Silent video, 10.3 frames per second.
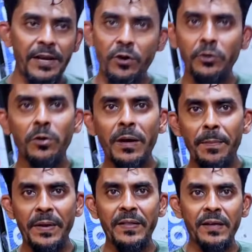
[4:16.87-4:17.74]
ডিজাইন হয়তো বা
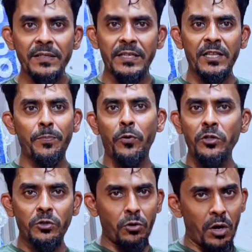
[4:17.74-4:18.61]
আপনাদের সাথে
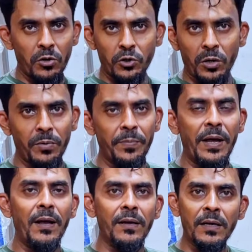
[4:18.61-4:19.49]
পরিচিত করানো সম্ভব
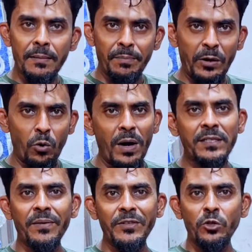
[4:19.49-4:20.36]
না মানে
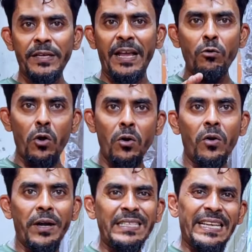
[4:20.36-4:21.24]
হোয়াটসঅ্যাপে যদি কেউ নক
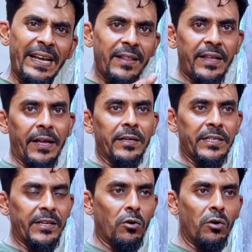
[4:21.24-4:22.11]
করে যেখান থেকে
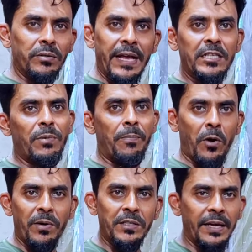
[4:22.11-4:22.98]
সেটা হোক দেশ বা
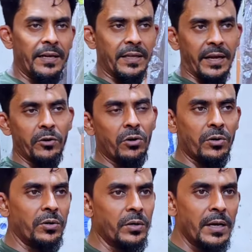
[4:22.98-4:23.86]
প্রবাস যেখান থেকে নক
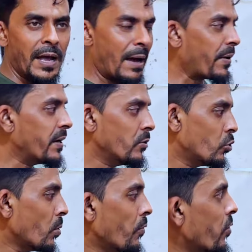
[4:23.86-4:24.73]
করুক আমরা
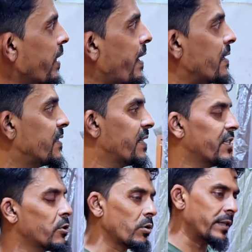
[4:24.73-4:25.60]
কিন্তু সম্পূর্ণ ডিটেলস
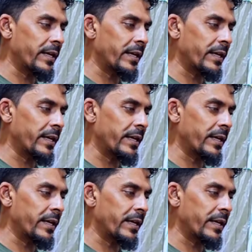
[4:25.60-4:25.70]
জিনিসগুলো